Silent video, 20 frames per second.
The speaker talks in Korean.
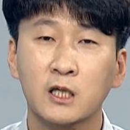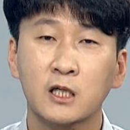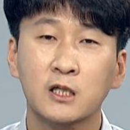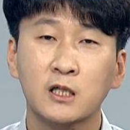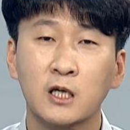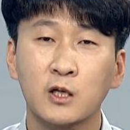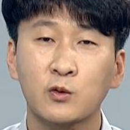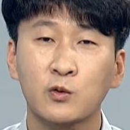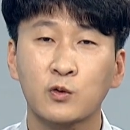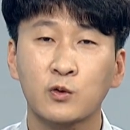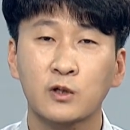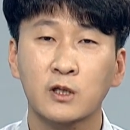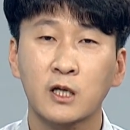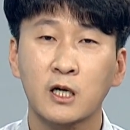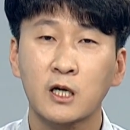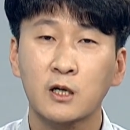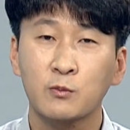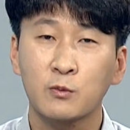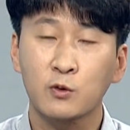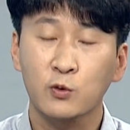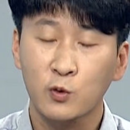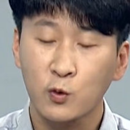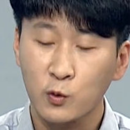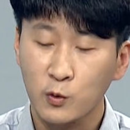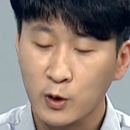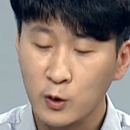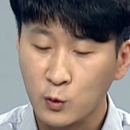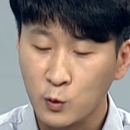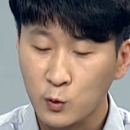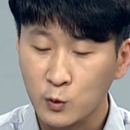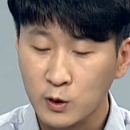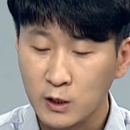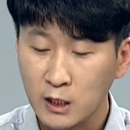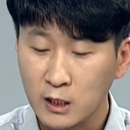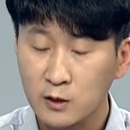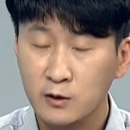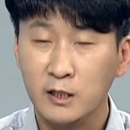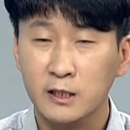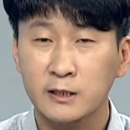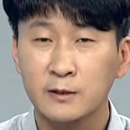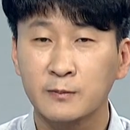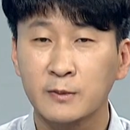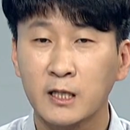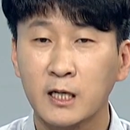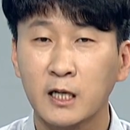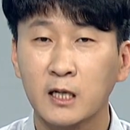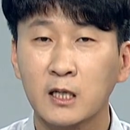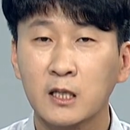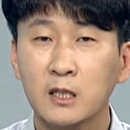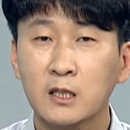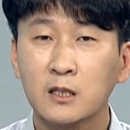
기타 교육이다, 뭐 교외 교육이다 이런 게 있습니다.